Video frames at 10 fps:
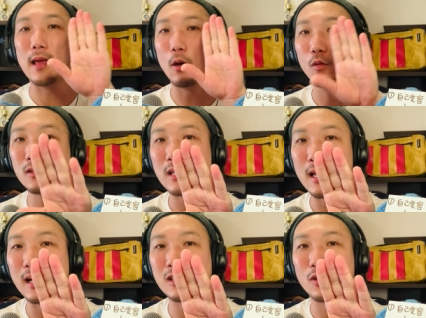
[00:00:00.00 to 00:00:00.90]
音声
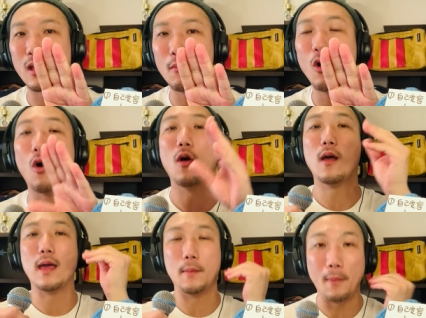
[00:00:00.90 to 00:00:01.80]
ラジオでも、
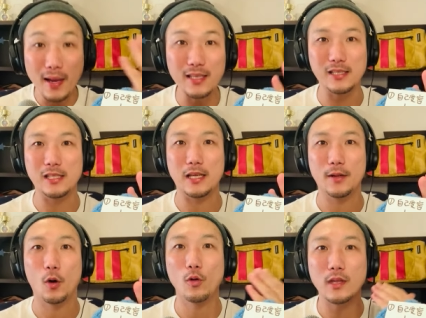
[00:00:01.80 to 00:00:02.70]
毎日
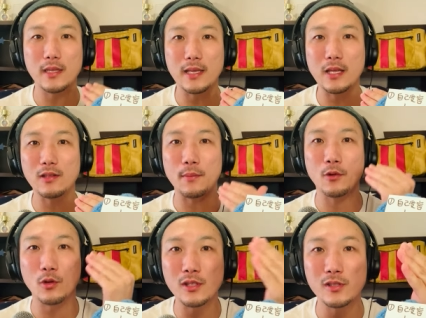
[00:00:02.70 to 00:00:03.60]
本音で生きるため
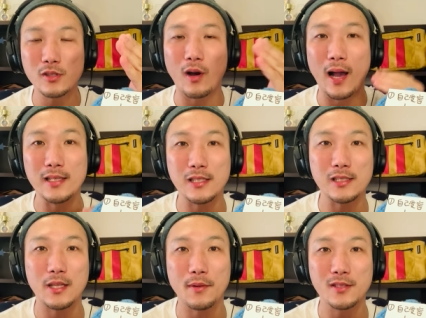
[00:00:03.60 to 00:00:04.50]
の技術を配信し
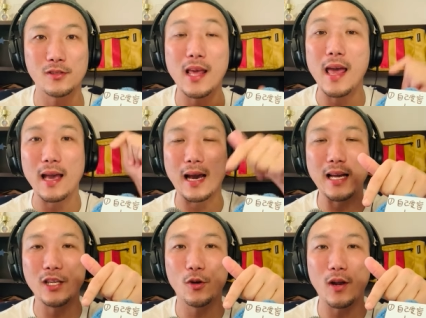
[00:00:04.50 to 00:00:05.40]
てますので、
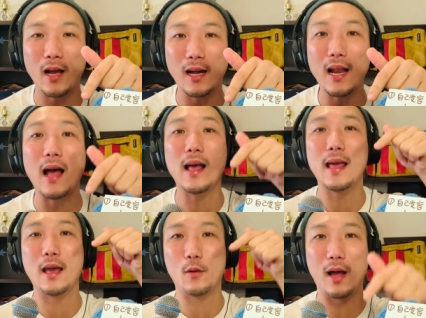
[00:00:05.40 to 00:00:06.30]
概要欄から
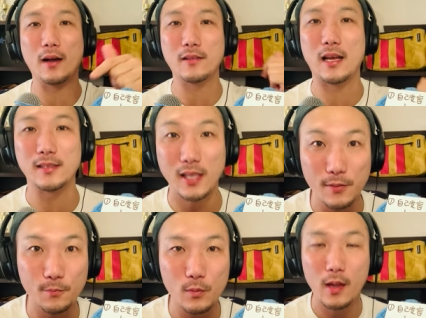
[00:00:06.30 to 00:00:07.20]
ご覧ください。
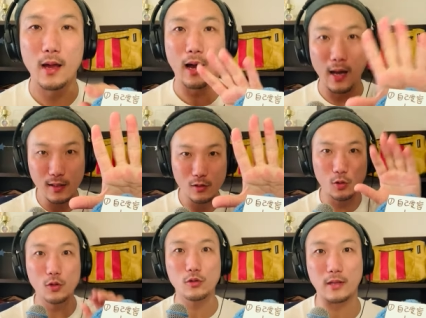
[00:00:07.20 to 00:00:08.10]
はい、とい
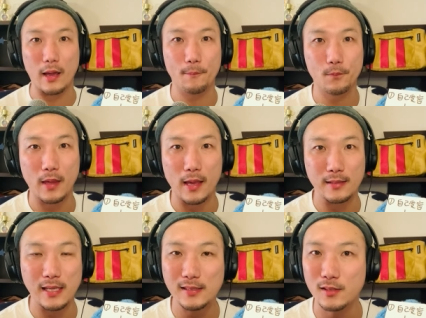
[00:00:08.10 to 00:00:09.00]
うことで、
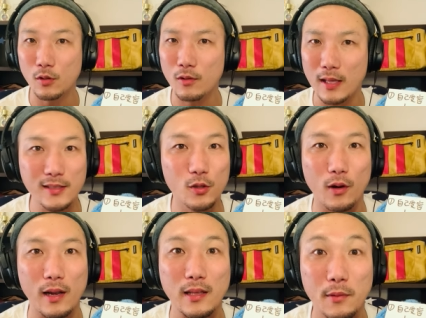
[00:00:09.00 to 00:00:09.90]
早速結論
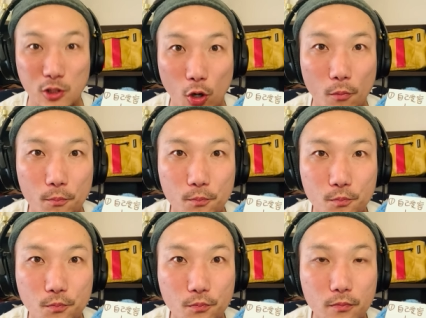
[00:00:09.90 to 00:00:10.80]
からいきましょ
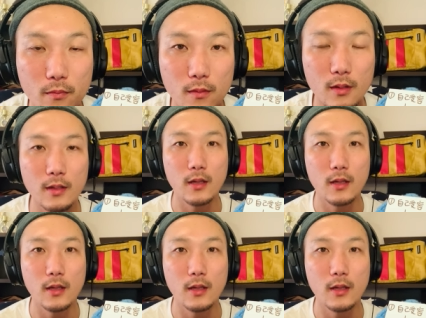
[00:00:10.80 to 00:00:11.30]
う。